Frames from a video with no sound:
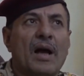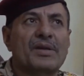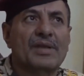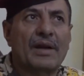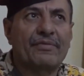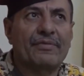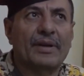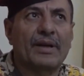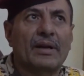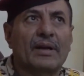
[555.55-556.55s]

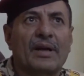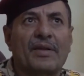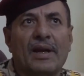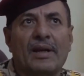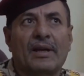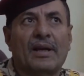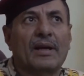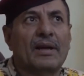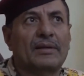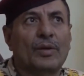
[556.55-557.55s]
الصف
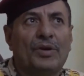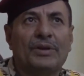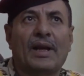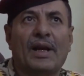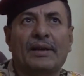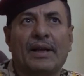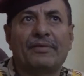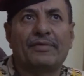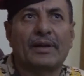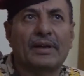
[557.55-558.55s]
كذلك توحيد
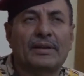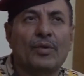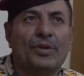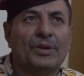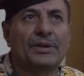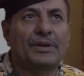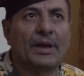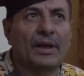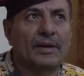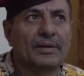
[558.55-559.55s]
الهدف توحيد